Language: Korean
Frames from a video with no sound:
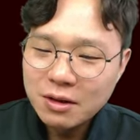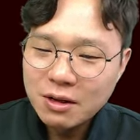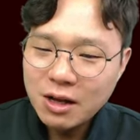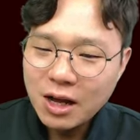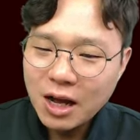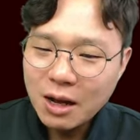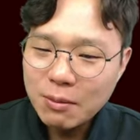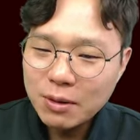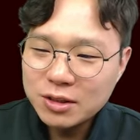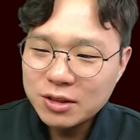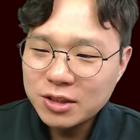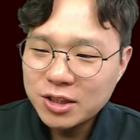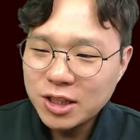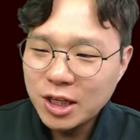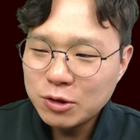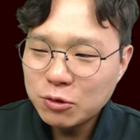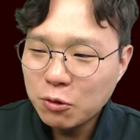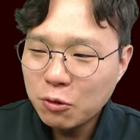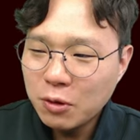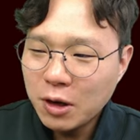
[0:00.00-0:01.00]
아마 그
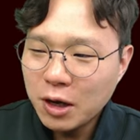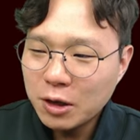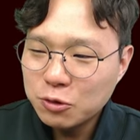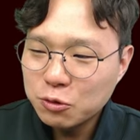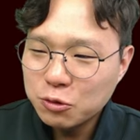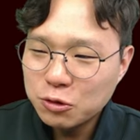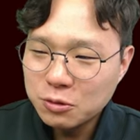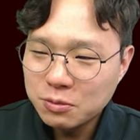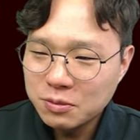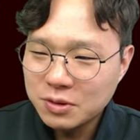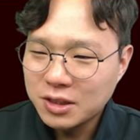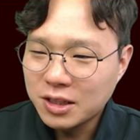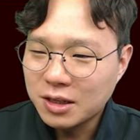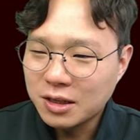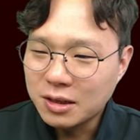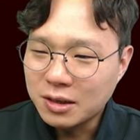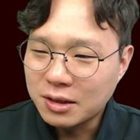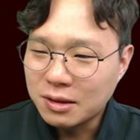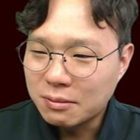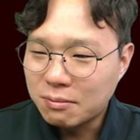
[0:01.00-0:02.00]
채소가 조금
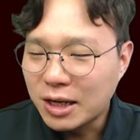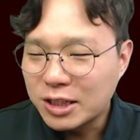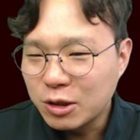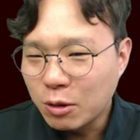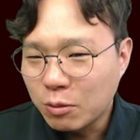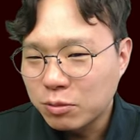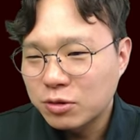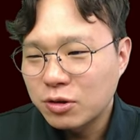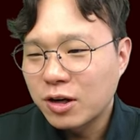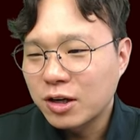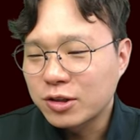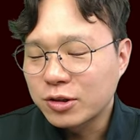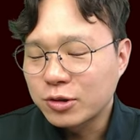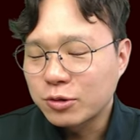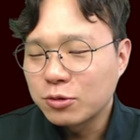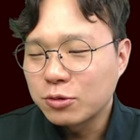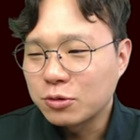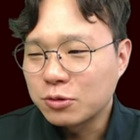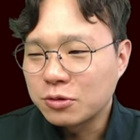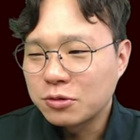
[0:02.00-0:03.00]
이제 맛이
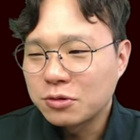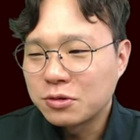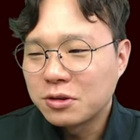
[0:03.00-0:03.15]
없어가지고